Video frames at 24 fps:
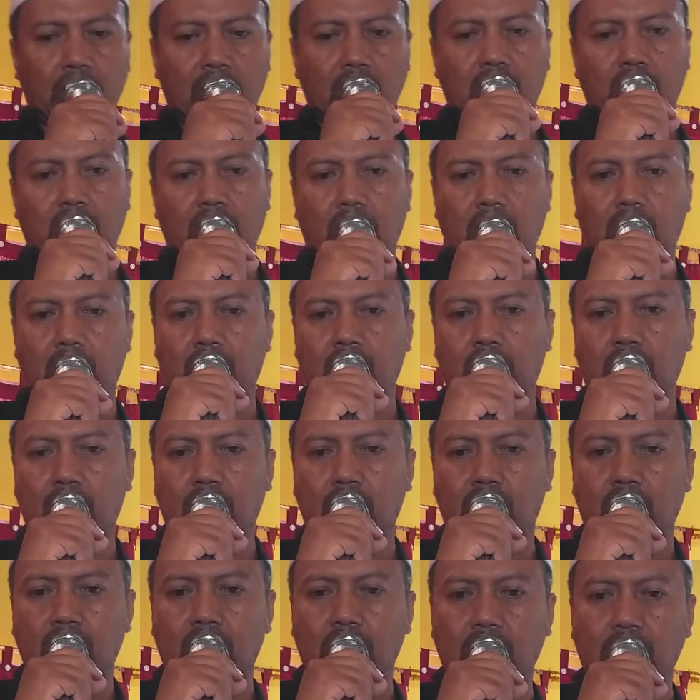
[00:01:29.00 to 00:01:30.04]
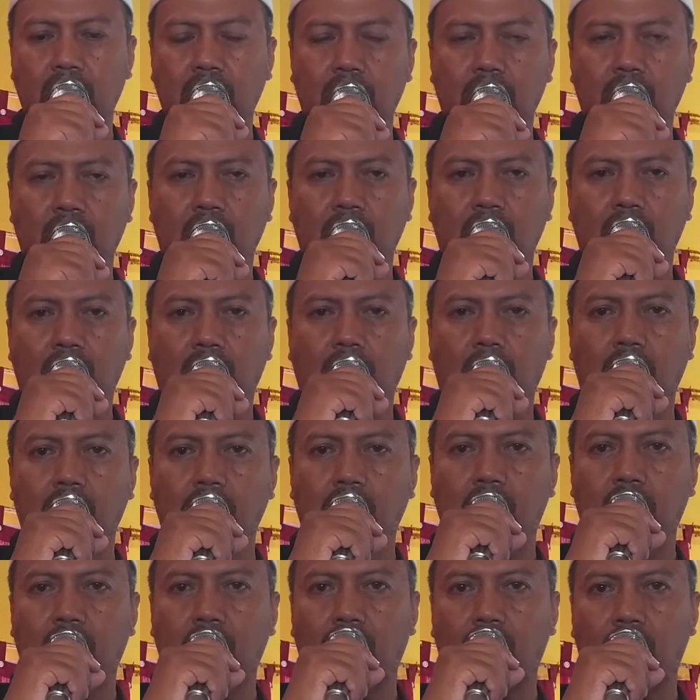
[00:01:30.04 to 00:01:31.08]
berkah
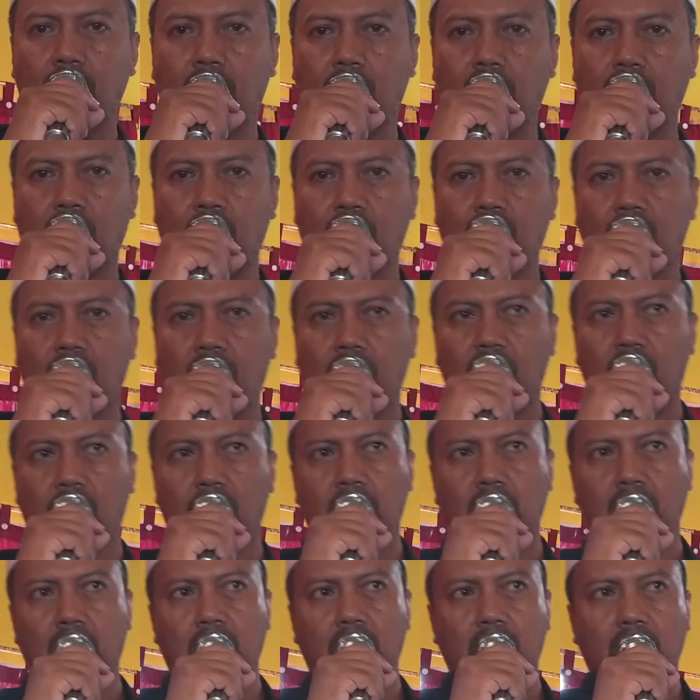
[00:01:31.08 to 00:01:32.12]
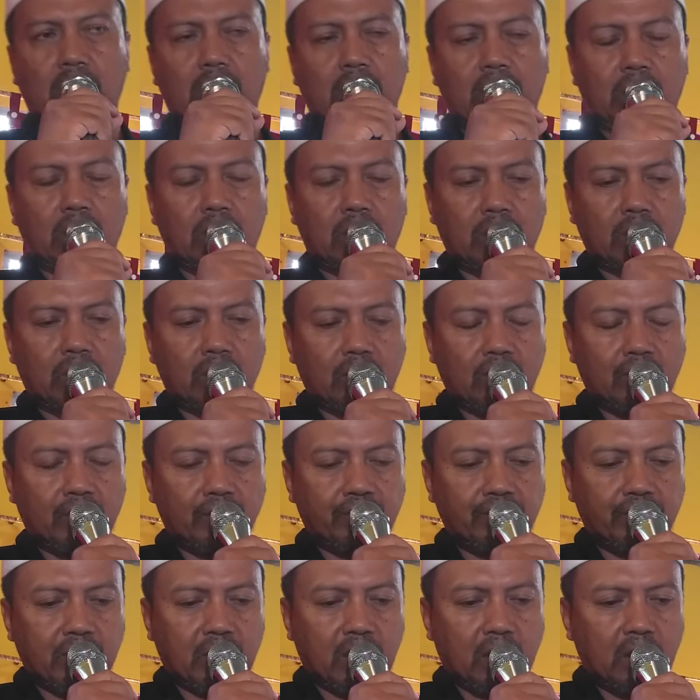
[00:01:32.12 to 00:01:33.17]
karena di bulan Ramadan ini
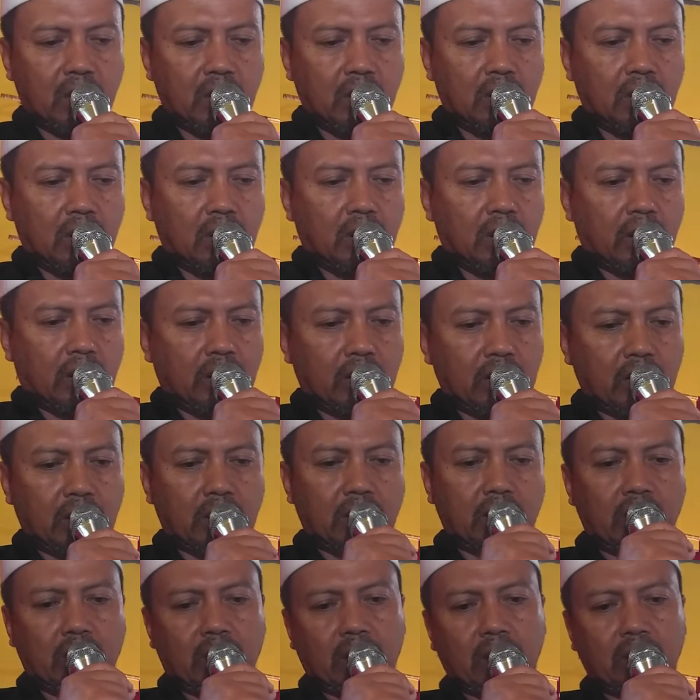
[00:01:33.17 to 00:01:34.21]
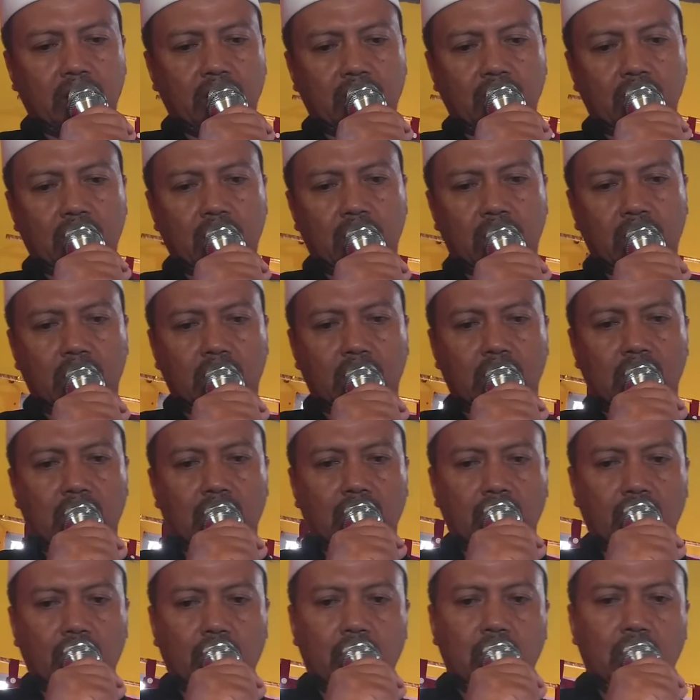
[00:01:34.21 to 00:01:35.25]
adalah
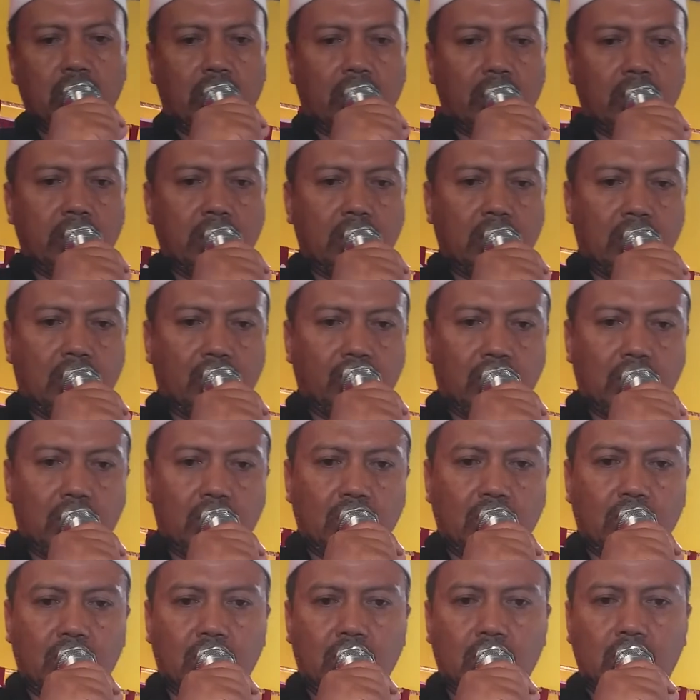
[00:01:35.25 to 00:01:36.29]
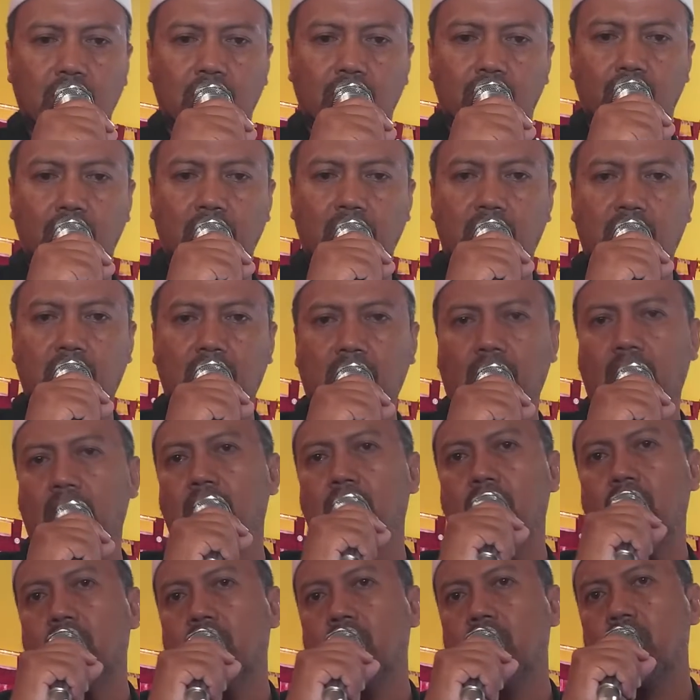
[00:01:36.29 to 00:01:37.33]
bulan yang penuh
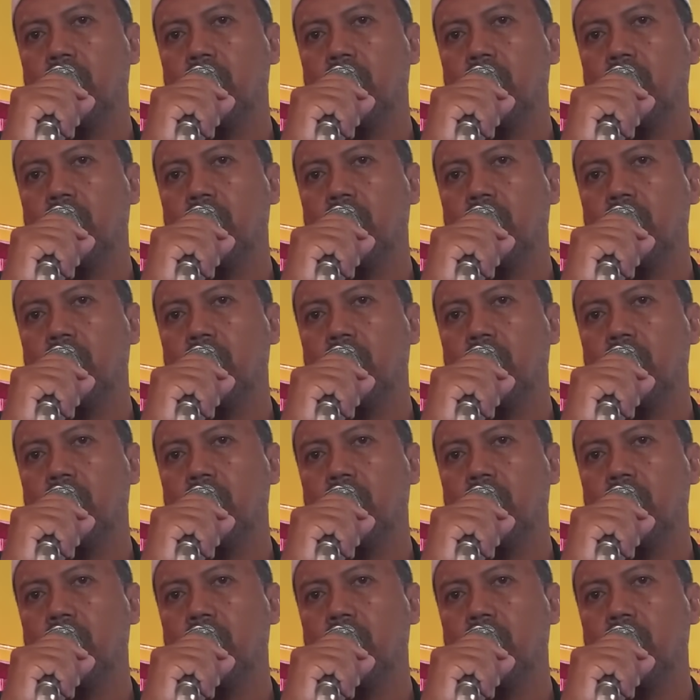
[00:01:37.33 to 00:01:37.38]
berkah,